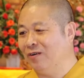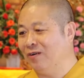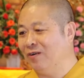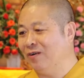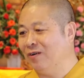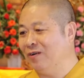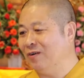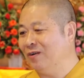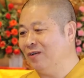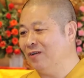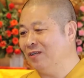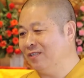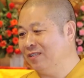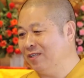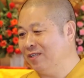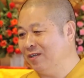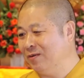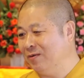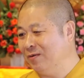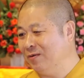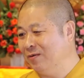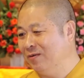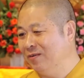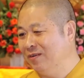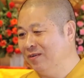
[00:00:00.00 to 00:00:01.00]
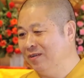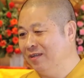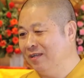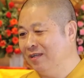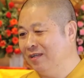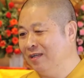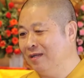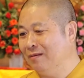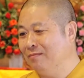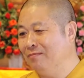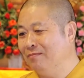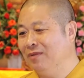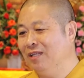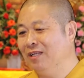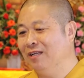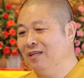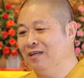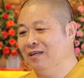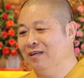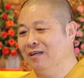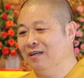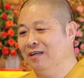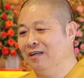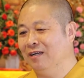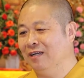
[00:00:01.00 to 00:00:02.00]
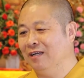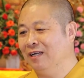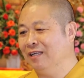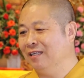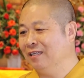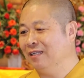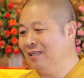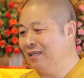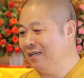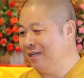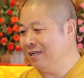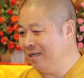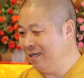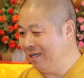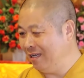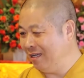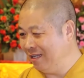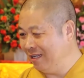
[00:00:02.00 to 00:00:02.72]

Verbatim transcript: đỏ được dầu, nấm thì rửa, lệch thì kê.